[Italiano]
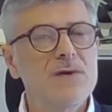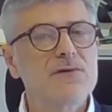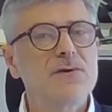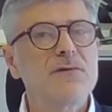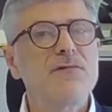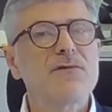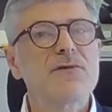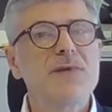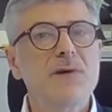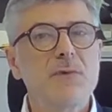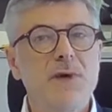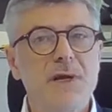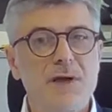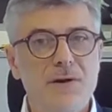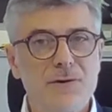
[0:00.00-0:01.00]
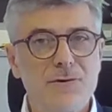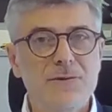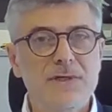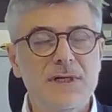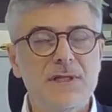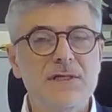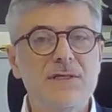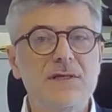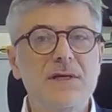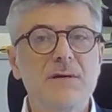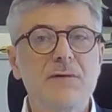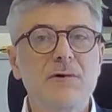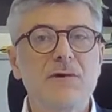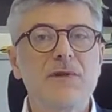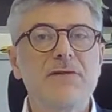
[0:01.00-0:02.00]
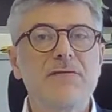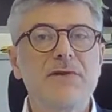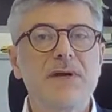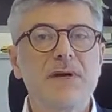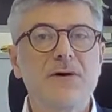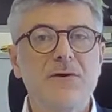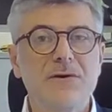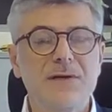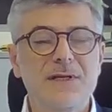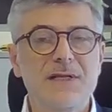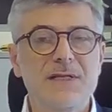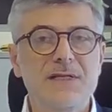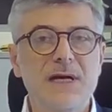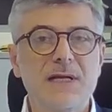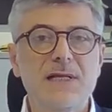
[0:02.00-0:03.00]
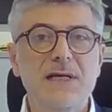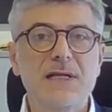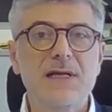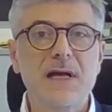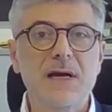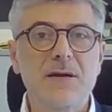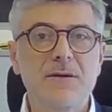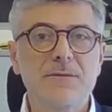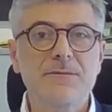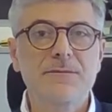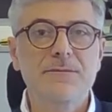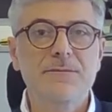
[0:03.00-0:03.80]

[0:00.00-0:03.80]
sono forse quelle che contraddistinguono davvero il design italiano.